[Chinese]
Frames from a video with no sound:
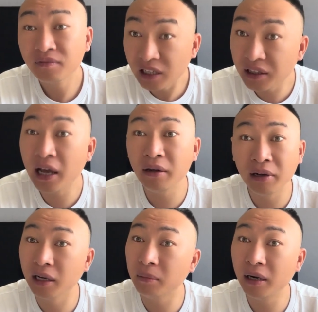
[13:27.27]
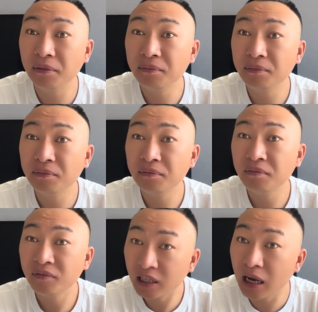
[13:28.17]
在太原那边，
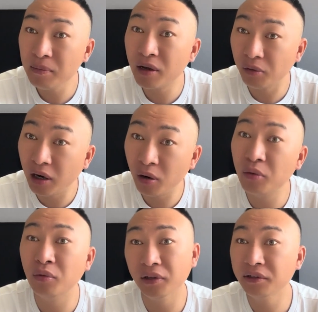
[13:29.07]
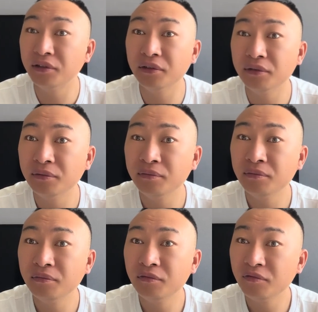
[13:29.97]
他没给我好果子吃。
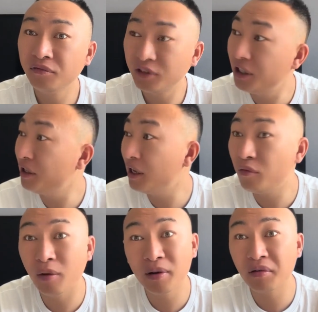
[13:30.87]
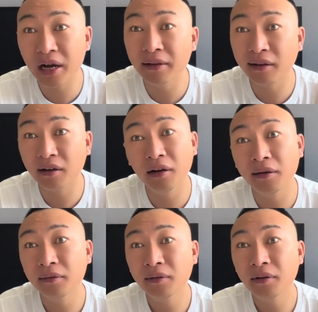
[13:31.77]
今天我没有干他哥，
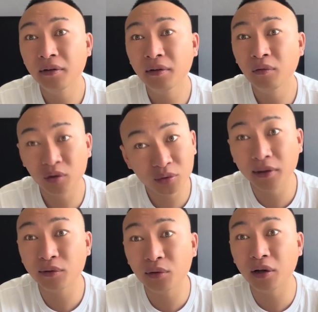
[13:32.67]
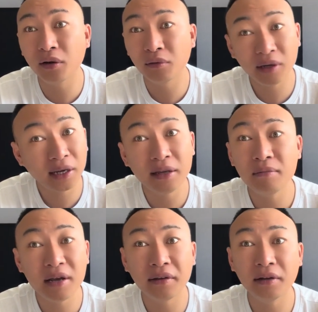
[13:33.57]
我说到做到了，我也给你
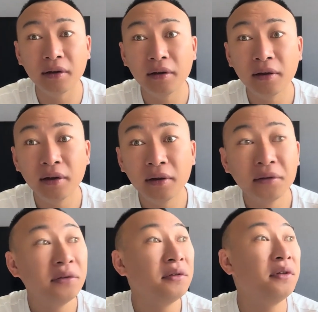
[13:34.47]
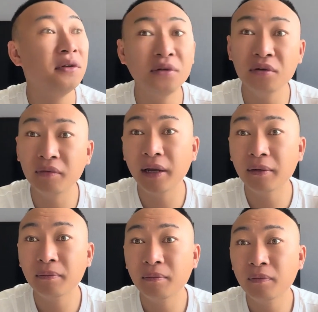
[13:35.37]
面子了。丁俊
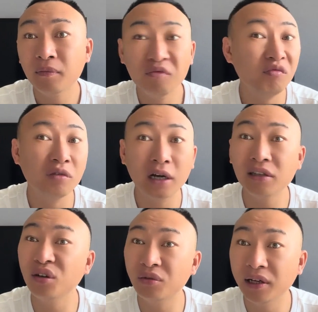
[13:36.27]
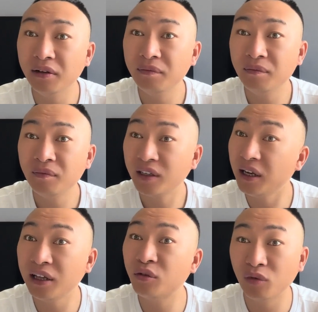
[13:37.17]
伟，五哥揍他，
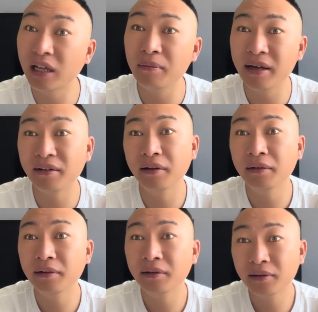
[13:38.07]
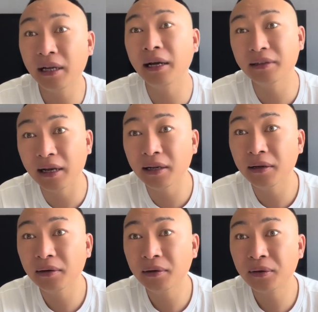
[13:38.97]
给他多大面子？那还咋的？